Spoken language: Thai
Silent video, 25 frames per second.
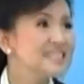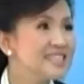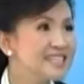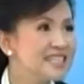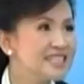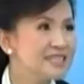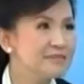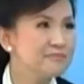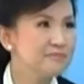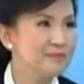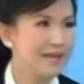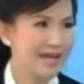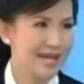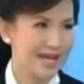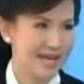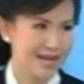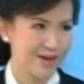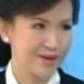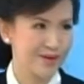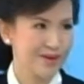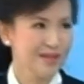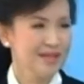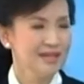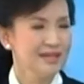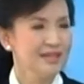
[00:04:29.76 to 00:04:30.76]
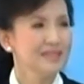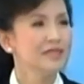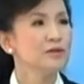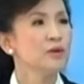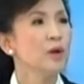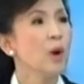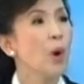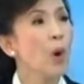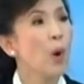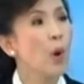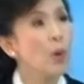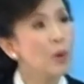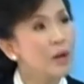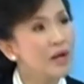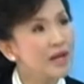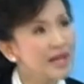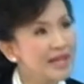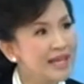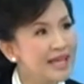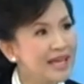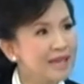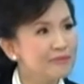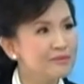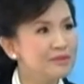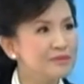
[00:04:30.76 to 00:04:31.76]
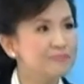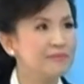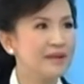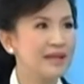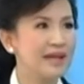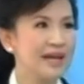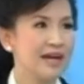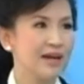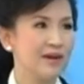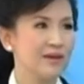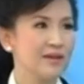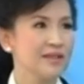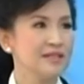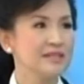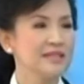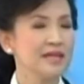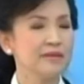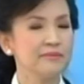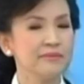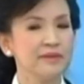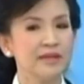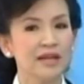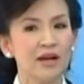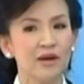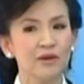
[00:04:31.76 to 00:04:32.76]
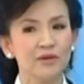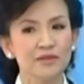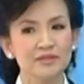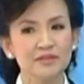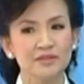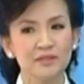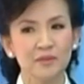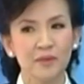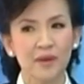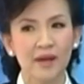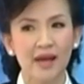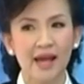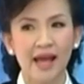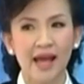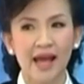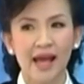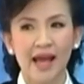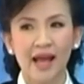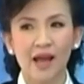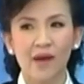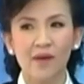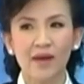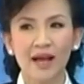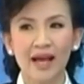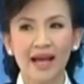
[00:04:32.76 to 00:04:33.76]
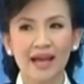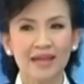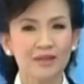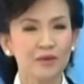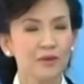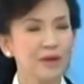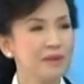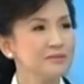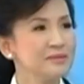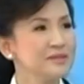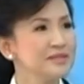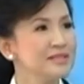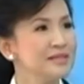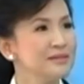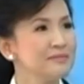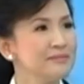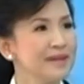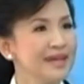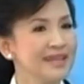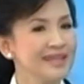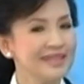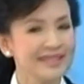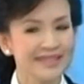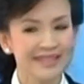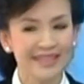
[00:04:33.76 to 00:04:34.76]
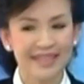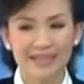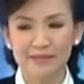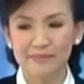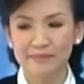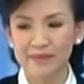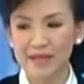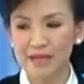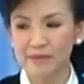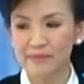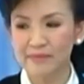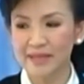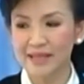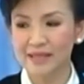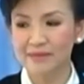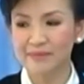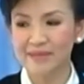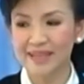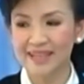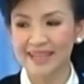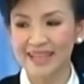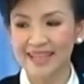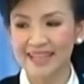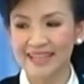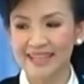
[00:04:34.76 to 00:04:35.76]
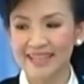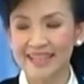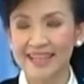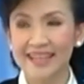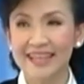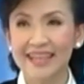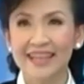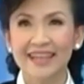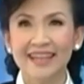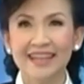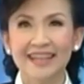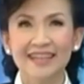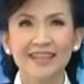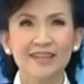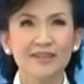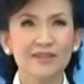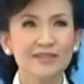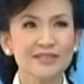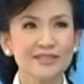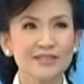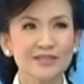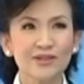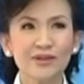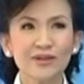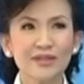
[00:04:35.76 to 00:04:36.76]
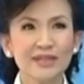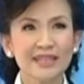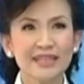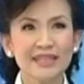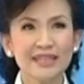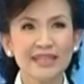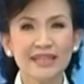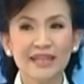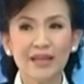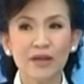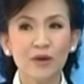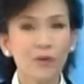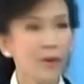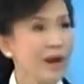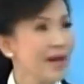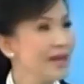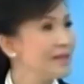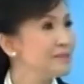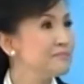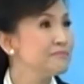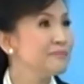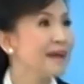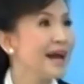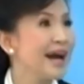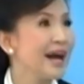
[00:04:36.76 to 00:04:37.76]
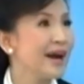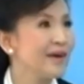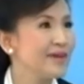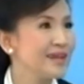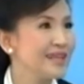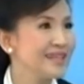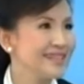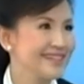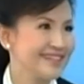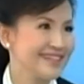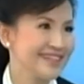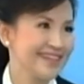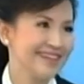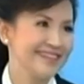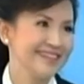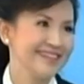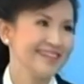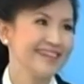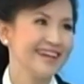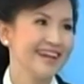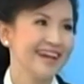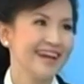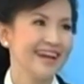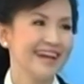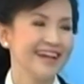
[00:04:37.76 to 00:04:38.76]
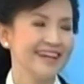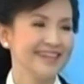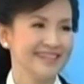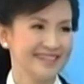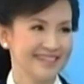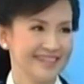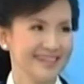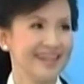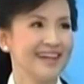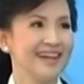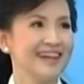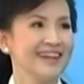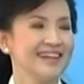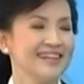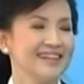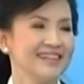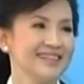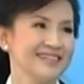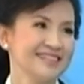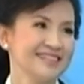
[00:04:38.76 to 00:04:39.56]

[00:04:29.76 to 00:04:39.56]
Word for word: ริง หรือเปล่าหรือว่าโอเวอร์เคลมหรือเปล่า เลยทำให้เขารู้สึกว่าเขาขาดความเชื่อมั่น กินไปแล้วไม่เห็นมีอะไรดี แล้วก็จะต้องดีในเร็ววันหรือเปล่าอะไรอย่างนี้นะคะเพราะฉะนั้